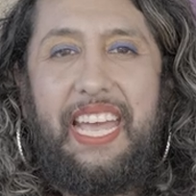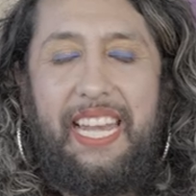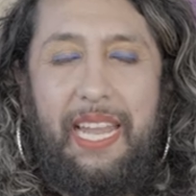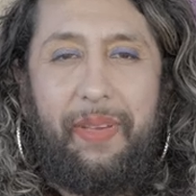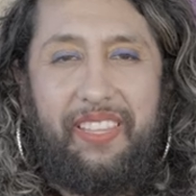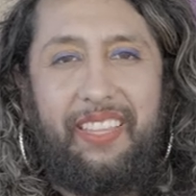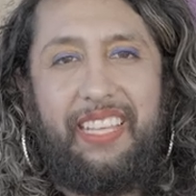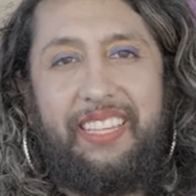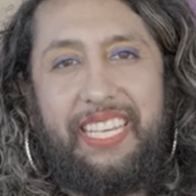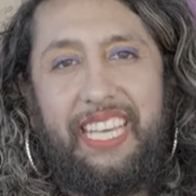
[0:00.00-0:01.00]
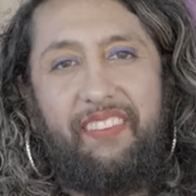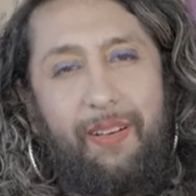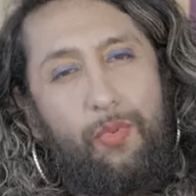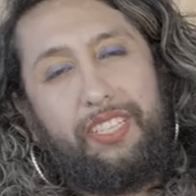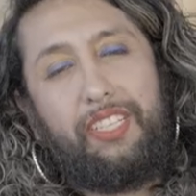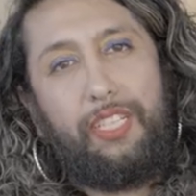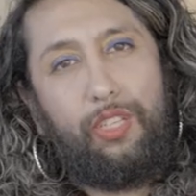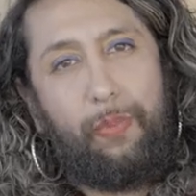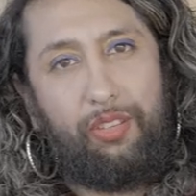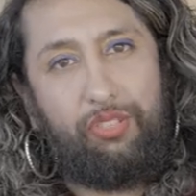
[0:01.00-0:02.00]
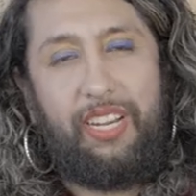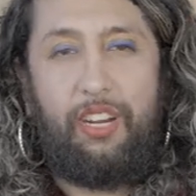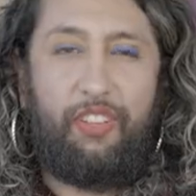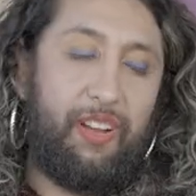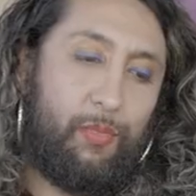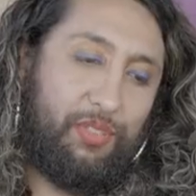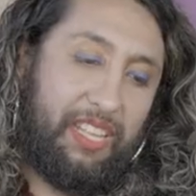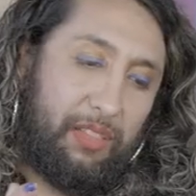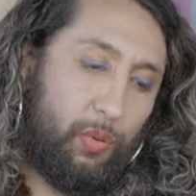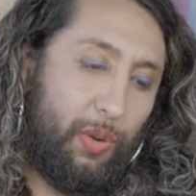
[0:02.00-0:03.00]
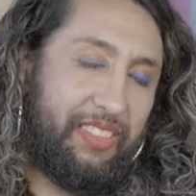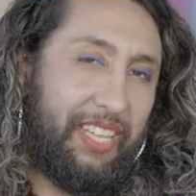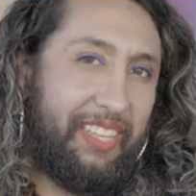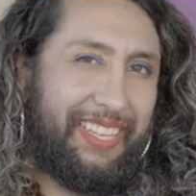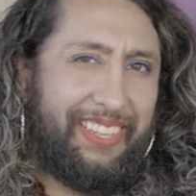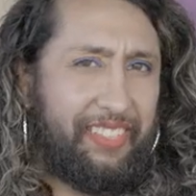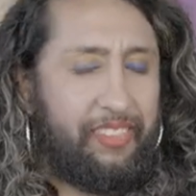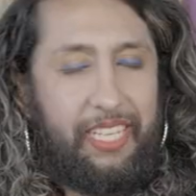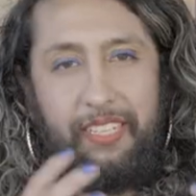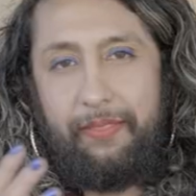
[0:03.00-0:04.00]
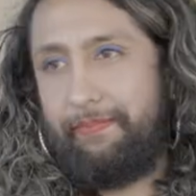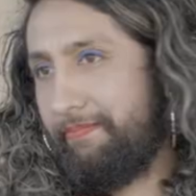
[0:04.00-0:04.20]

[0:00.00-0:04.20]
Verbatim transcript: en la medida de que íbamos atendiendo personas nos íbamos dando cuenta de que existían